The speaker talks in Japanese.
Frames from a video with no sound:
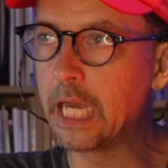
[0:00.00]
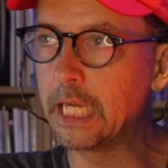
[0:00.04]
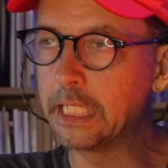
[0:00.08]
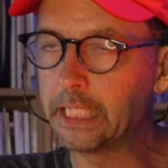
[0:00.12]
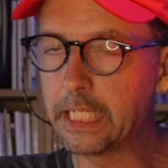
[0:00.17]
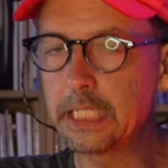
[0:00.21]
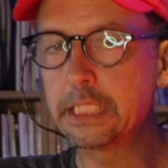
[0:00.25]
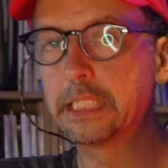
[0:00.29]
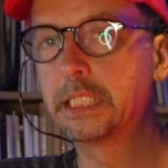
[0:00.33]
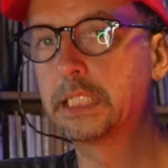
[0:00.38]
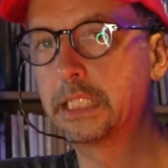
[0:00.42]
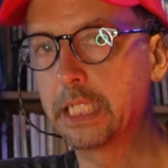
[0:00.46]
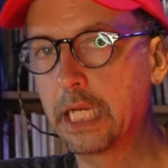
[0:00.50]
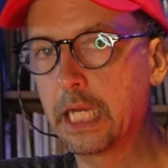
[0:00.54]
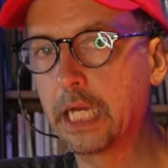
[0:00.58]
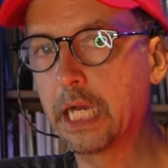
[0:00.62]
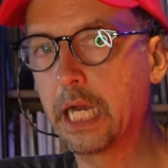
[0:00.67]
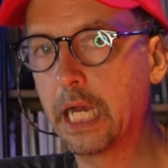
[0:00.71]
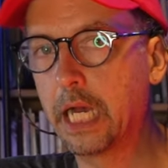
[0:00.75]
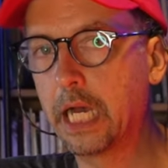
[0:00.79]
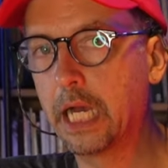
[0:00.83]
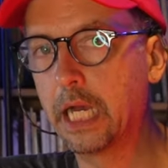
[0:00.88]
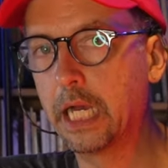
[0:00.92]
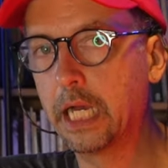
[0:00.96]
悲しさ
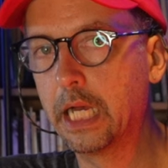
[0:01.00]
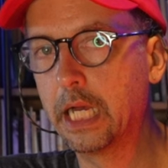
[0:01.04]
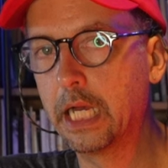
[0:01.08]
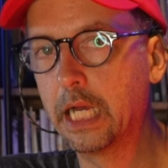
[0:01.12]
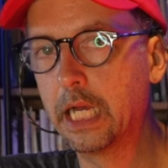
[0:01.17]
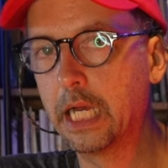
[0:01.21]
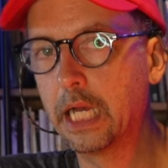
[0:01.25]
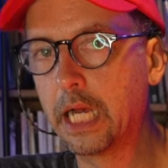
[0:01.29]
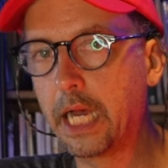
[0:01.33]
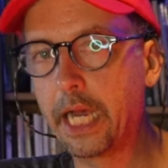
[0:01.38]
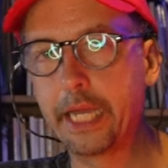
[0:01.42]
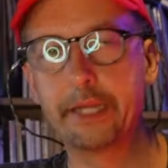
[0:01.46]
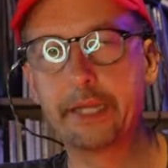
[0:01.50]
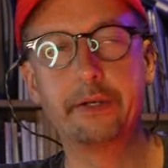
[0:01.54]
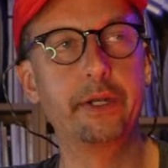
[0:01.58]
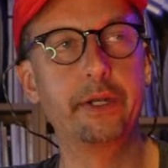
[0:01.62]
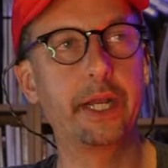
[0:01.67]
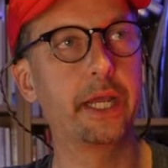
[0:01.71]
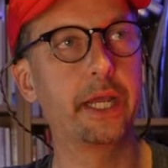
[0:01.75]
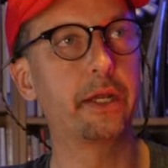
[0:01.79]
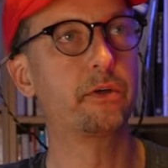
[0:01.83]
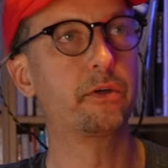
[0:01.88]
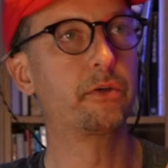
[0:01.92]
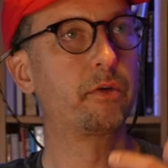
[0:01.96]
が入る
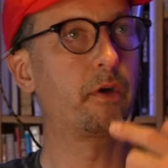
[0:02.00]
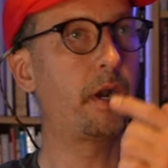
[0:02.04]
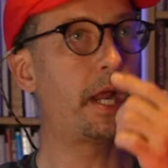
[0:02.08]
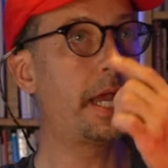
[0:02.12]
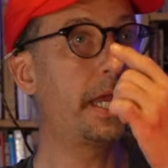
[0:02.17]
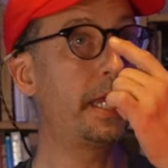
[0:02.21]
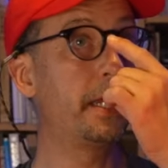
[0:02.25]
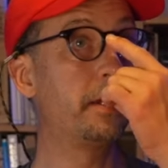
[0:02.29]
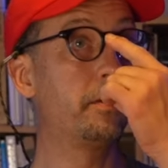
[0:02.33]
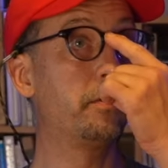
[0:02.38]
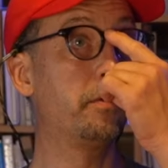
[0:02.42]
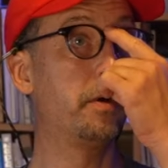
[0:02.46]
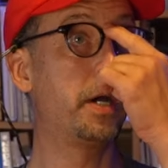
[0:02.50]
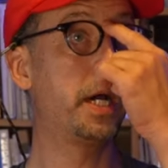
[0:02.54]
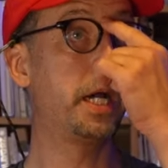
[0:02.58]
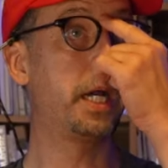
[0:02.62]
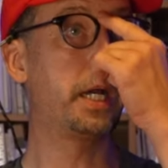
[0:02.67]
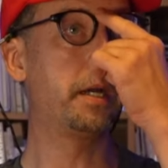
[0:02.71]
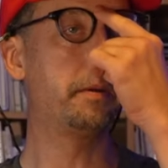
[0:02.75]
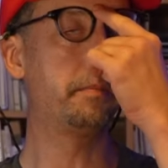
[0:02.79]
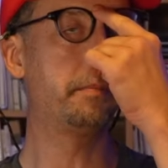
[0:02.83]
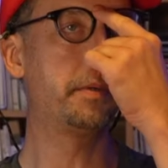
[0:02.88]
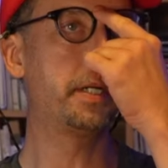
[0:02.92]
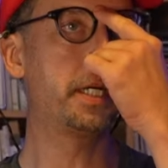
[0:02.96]
ね crying
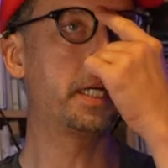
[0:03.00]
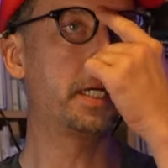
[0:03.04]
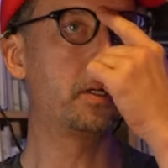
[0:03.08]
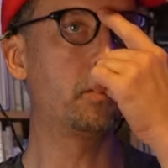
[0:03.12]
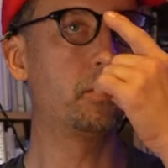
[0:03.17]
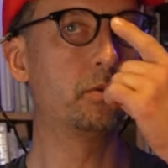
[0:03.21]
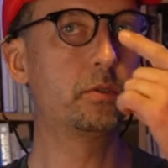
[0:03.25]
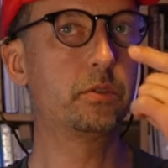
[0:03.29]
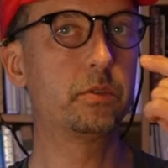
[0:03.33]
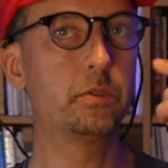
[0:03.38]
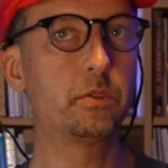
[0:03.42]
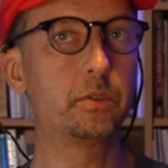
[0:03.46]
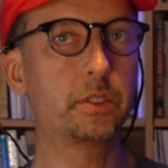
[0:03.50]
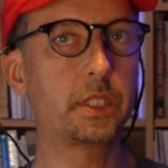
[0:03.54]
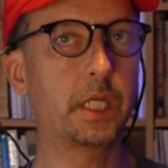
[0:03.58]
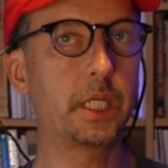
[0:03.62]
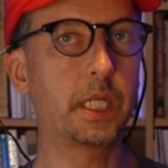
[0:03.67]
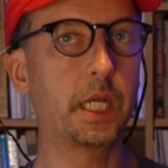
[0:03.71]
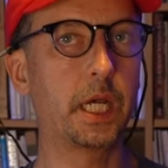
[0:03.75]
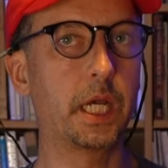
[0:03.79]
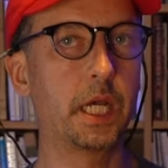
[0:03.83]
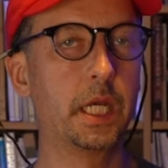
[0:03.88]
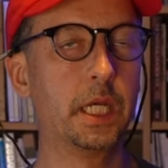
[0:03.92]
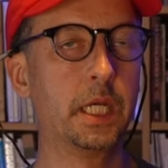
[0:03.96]
はまあ本当た
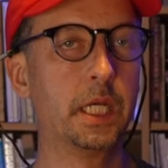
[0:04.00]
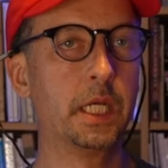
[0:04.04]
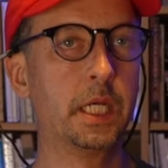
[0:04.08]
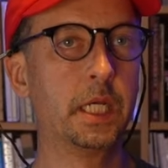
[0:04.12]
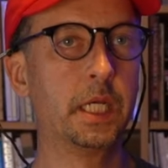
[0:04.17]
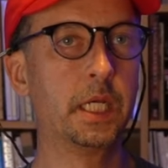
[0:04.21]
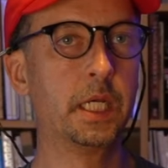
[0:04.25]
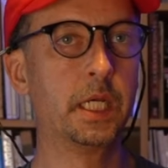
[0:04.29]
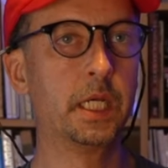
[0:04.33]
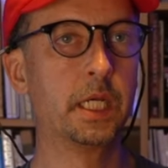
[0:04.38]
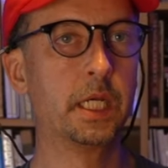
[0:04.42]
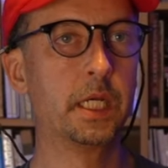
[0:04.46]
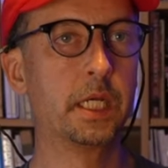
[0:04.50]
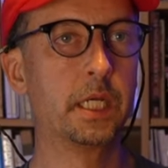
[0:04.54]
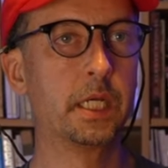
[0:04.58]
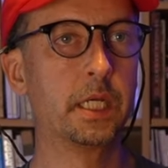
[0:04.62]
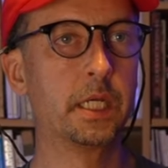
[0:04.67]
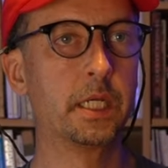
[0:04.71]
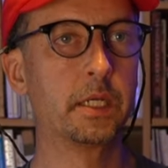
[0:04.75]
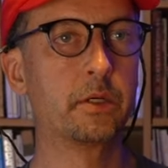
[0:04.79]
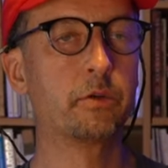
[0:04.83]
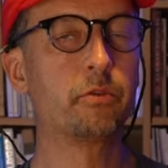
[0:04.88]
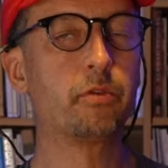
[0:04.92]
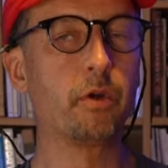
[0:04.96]
だ
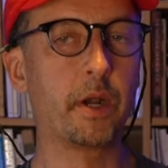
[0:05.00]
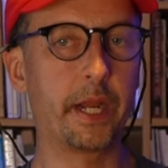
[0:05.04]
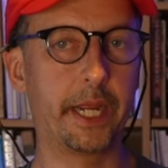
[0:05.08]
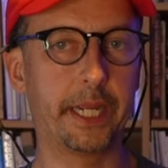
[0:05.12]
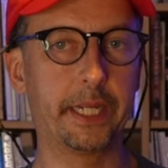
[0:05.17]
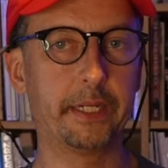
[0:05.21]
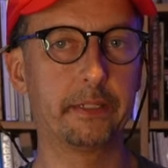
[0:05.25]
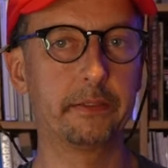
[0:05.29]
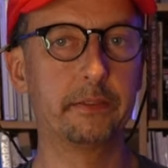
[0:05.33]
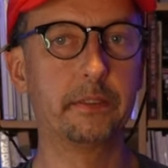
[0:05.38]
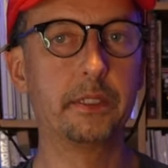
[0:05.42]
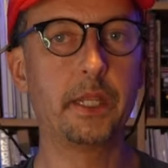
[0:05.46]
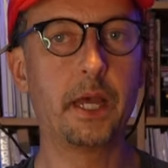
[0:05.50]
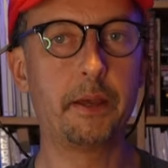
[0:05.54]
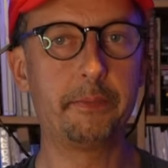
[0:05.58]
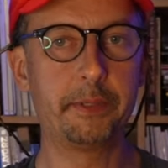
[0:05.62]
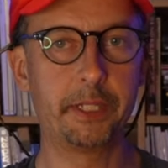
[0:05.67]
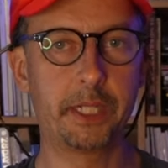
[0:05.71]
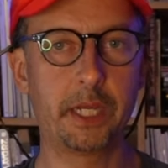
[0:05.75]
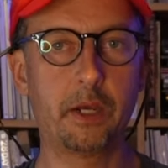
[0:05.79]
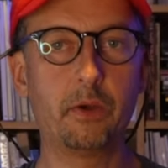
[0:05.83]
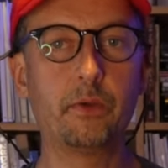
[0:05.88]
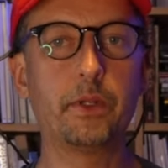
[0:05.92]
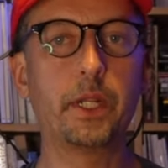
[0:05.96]
crying
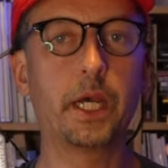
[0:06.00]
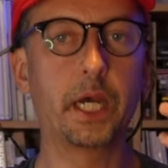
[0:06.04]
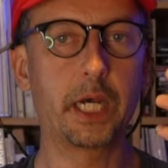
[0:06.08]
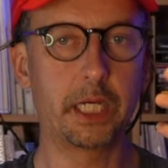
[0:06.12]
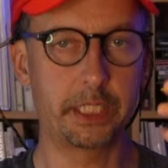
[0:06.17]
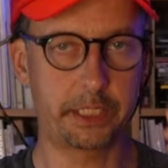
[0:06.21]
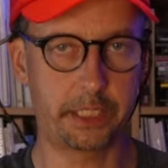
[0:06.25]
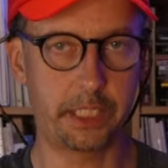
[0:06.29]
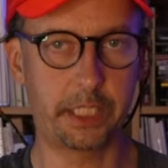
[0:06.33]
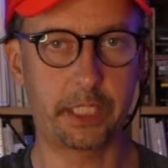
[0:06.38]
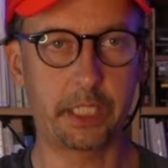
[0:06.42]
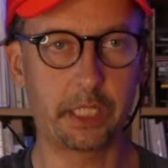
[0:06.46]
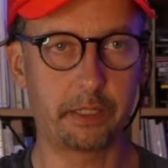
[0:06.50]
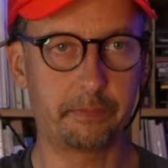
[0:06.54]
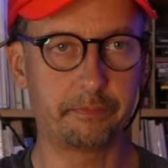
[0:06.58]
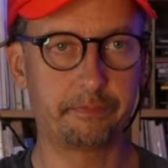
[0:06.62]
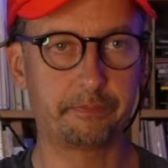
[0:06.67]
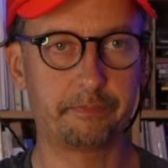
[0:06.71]
涙を流してた